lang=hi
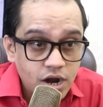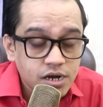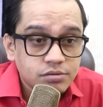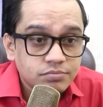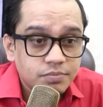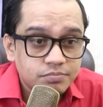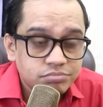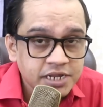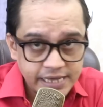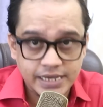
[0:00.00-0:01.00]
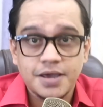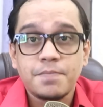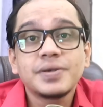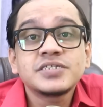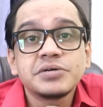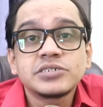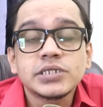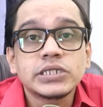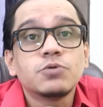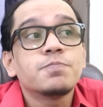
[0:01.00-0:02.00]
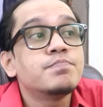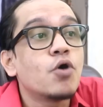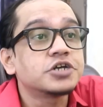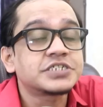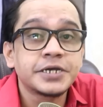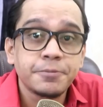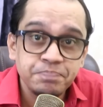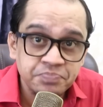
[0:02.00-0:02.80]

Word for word: और ठीक है मैं समझ सकता हूँ बॉस है